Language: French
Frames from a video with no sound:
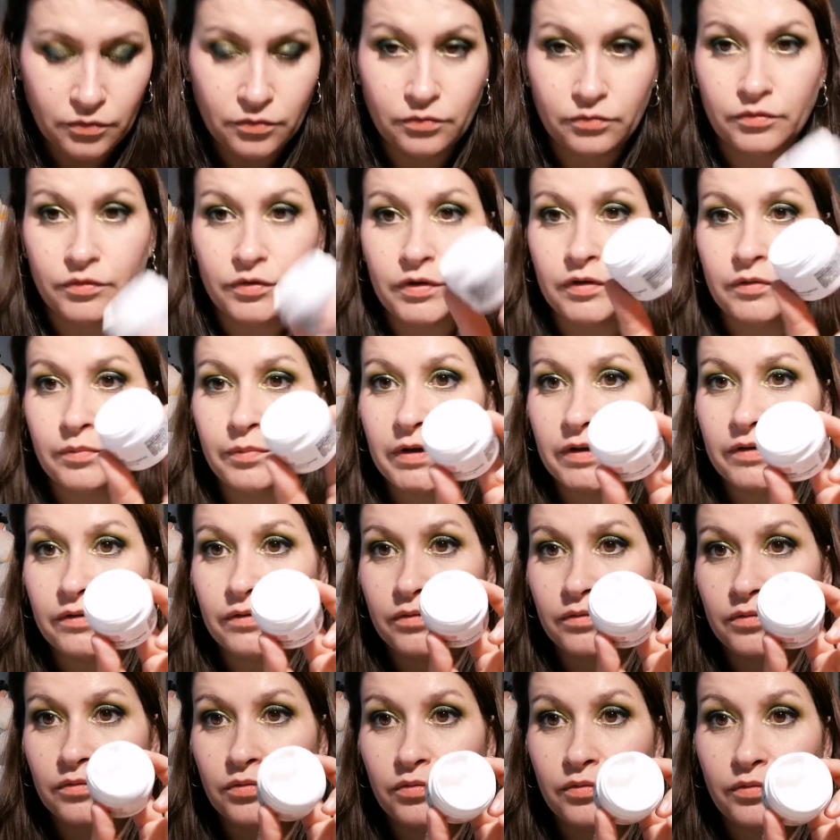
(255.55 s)
Donc ça se
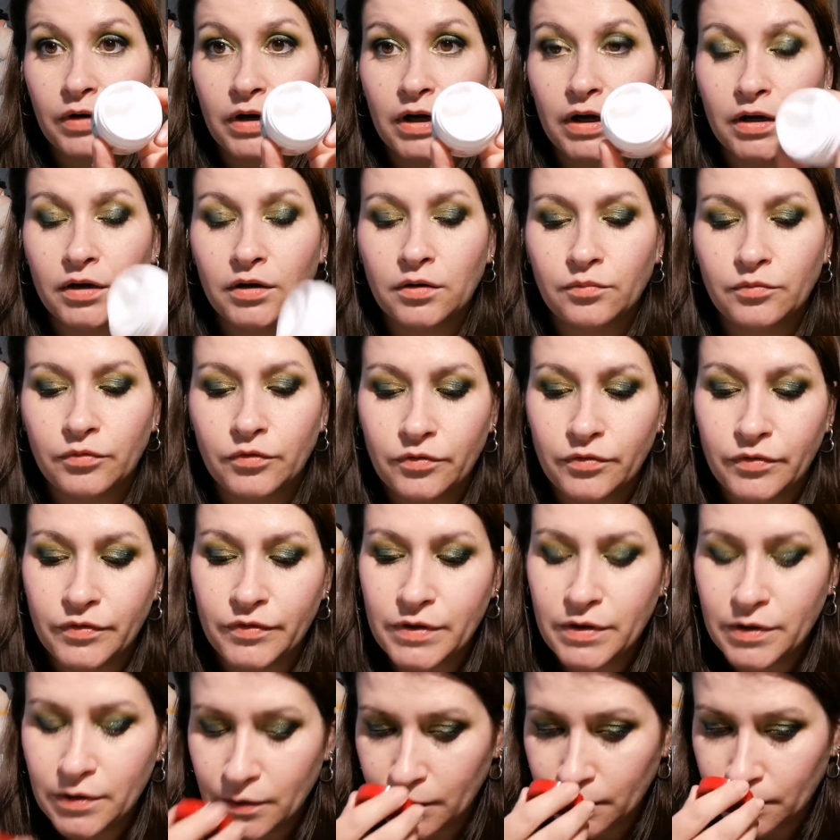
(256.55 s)
présente voilà comme
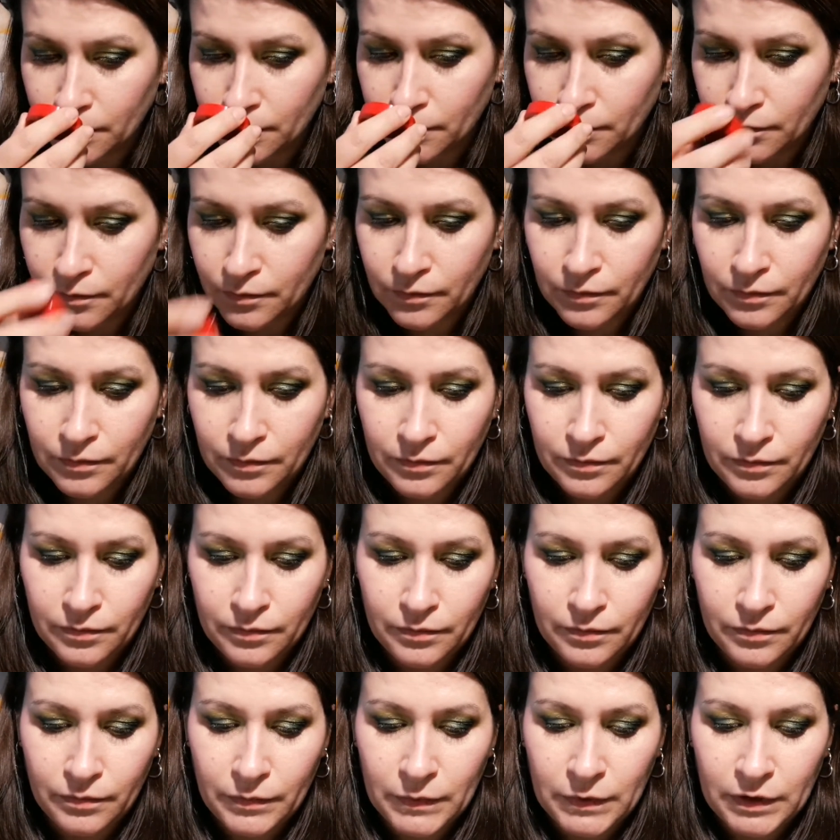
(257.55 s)
ceci. Hein.
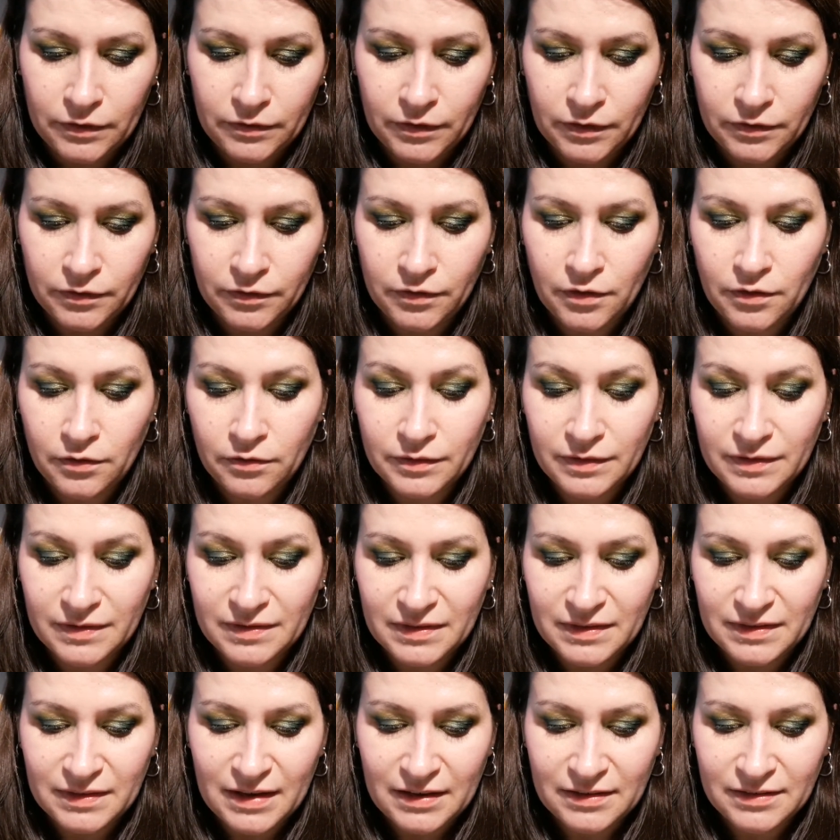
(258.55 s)
Et ça sent
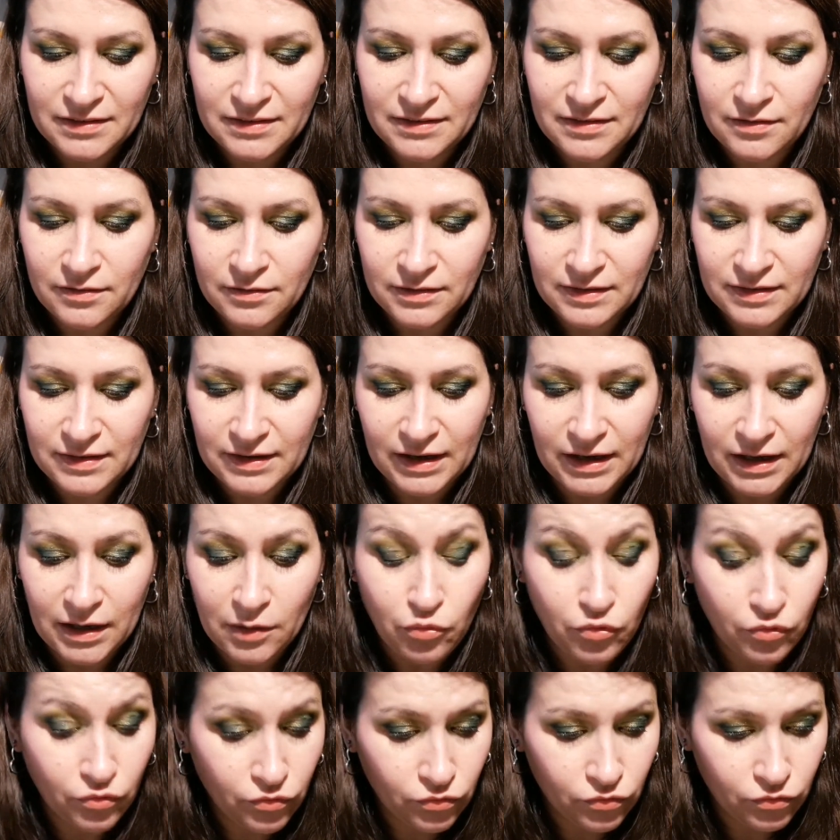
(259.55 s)
ça sent très
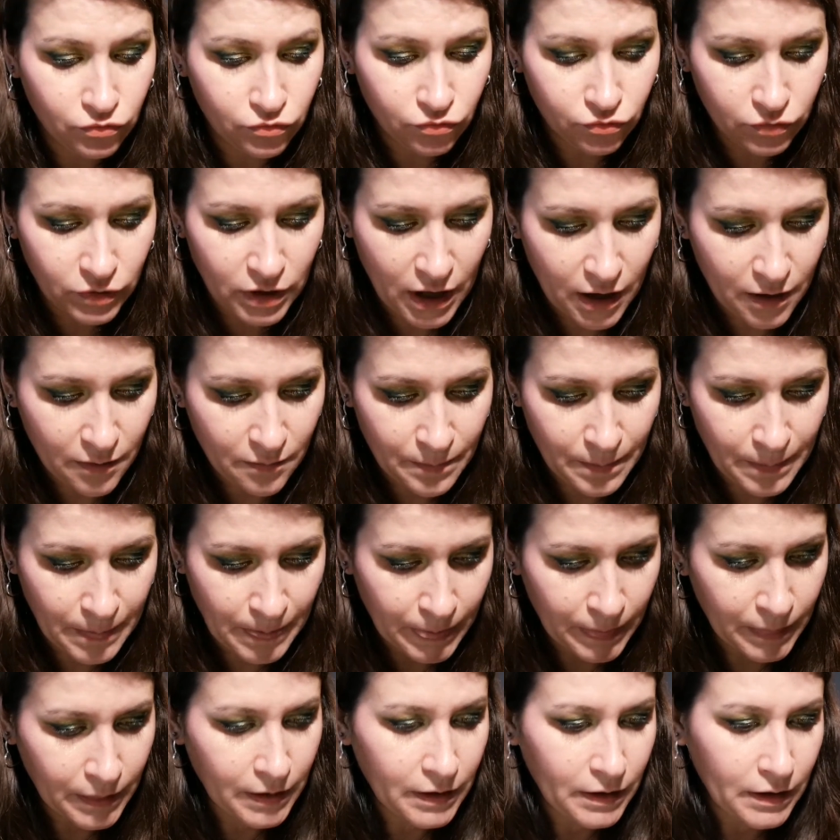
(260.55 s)
bon en tout cas.
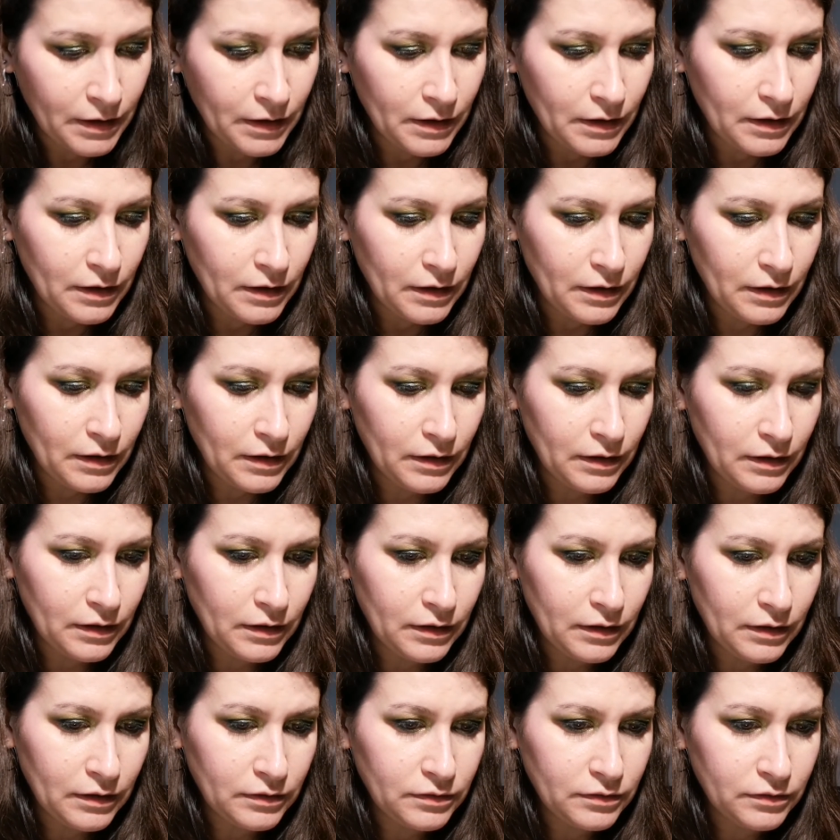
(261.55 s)

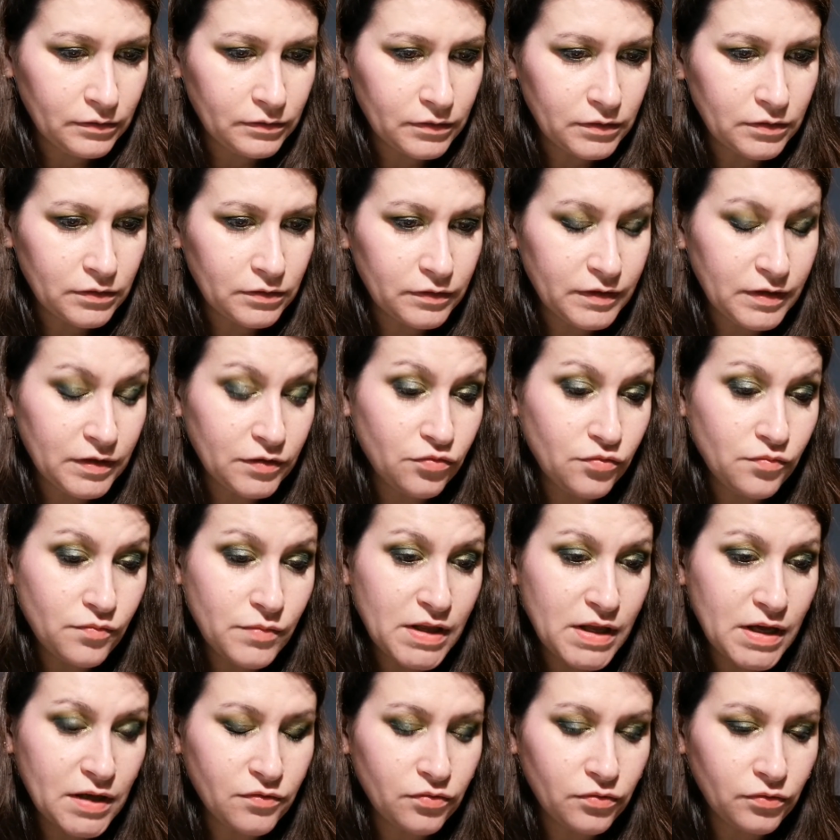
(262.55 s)
Euh, donc c'est une
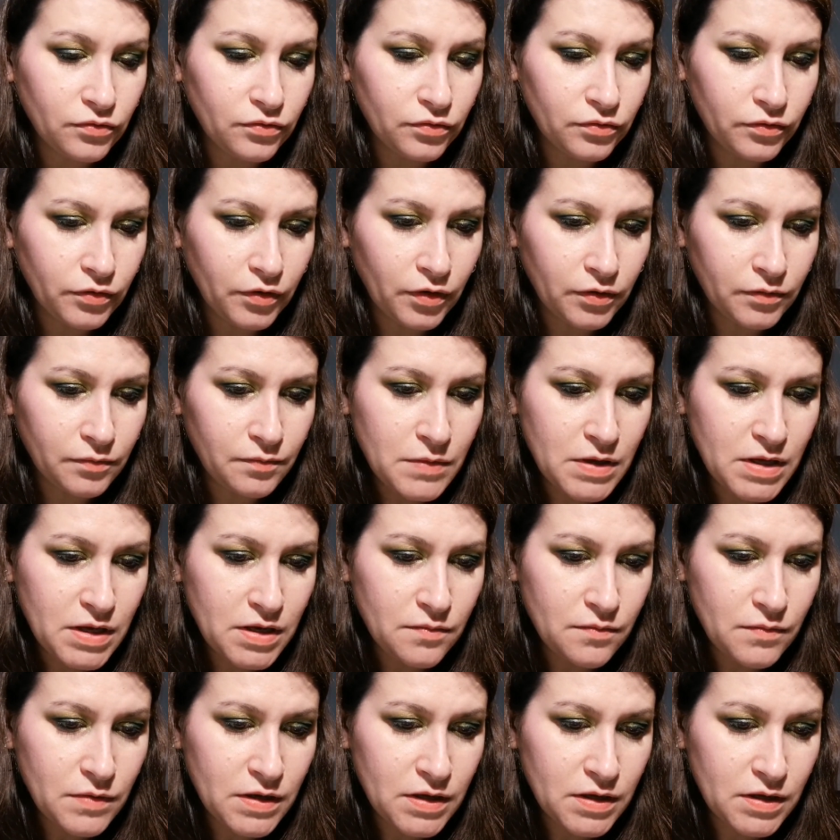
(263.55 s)
miniature de 30
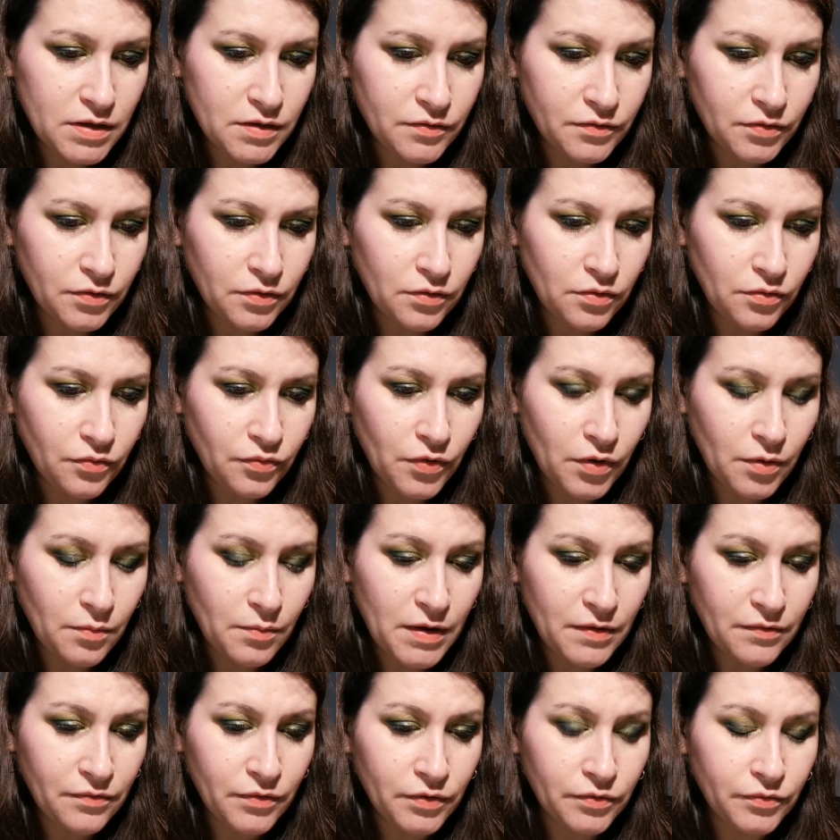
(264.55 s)
mm. Le
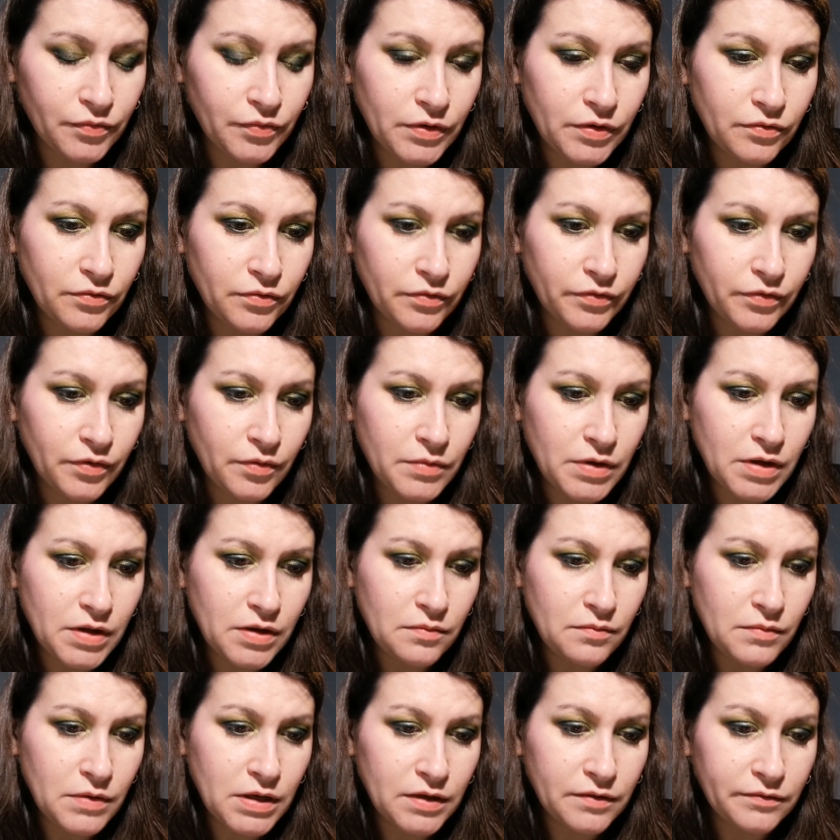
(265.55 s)
format vente fait 200
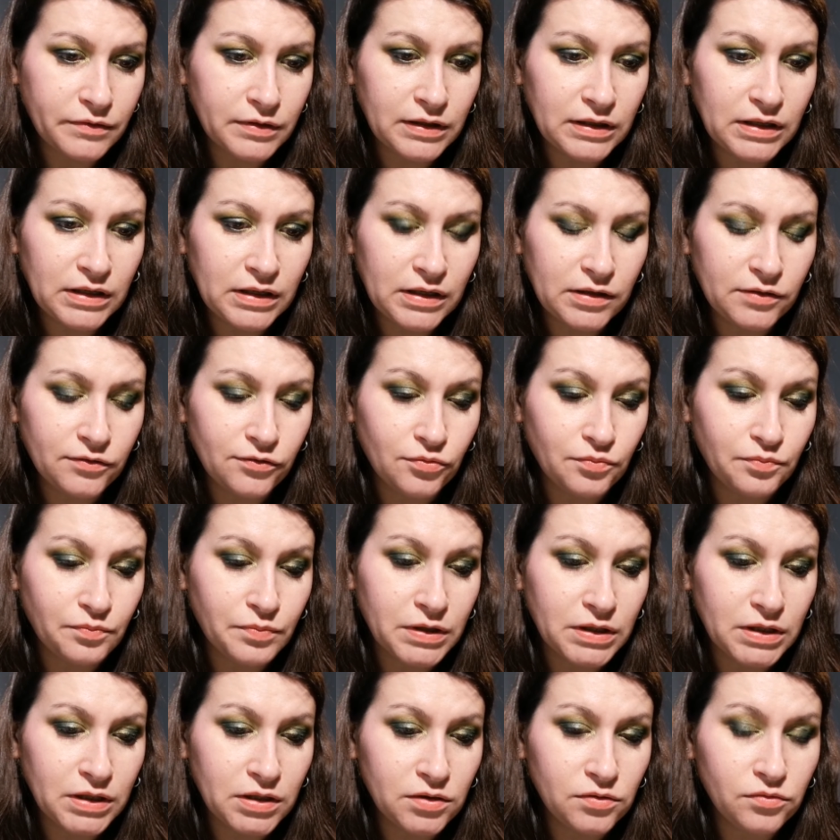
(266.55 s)
mm et il est au
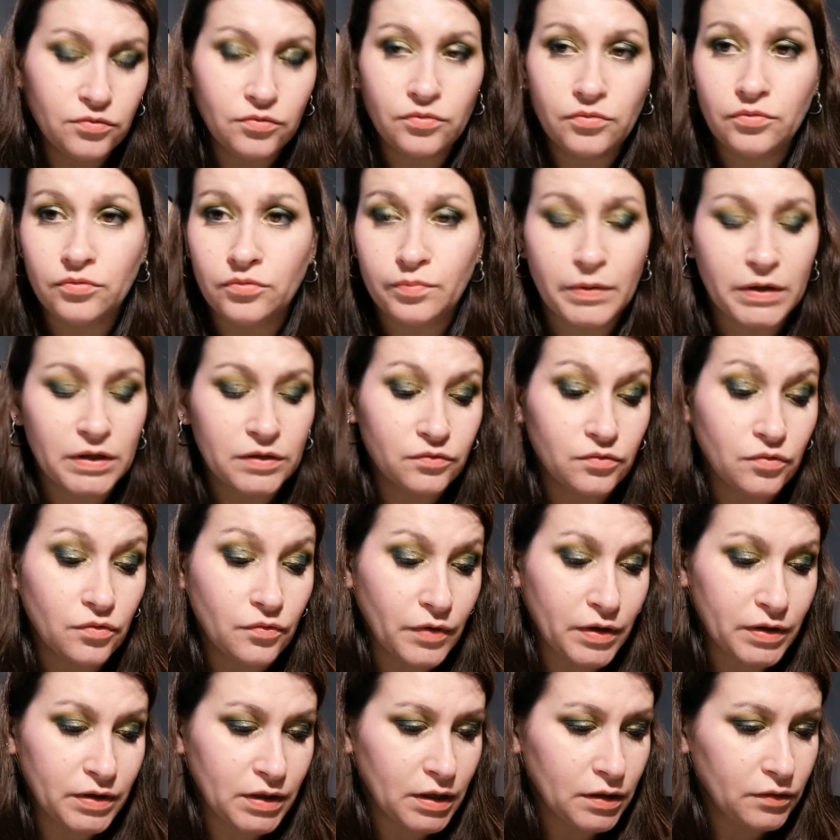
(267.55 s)
prix de presque
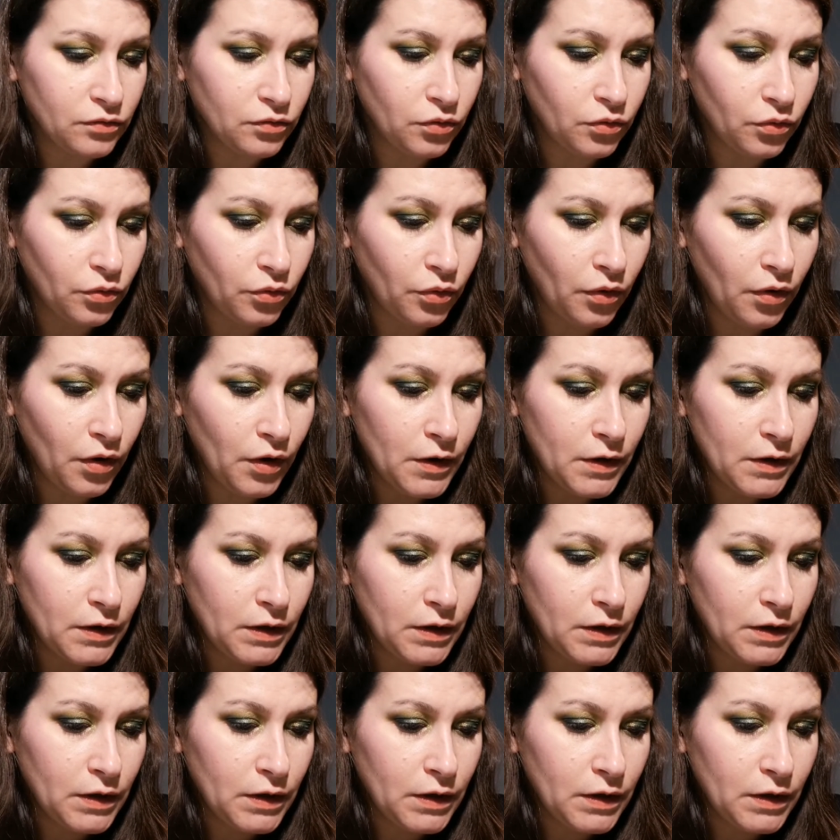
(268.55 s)
24 euros.